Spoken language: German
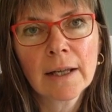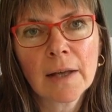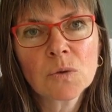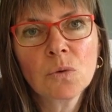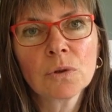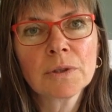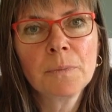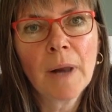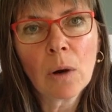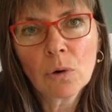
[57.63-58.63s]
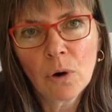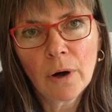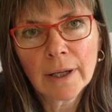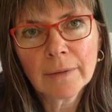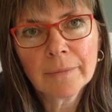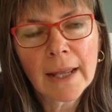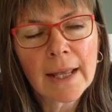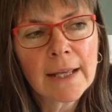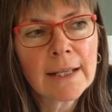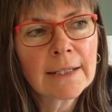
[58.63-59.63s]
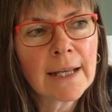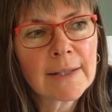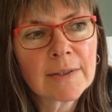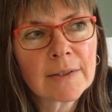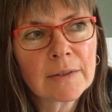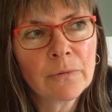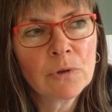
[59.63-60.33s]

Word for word: Achso, und Blaukorn das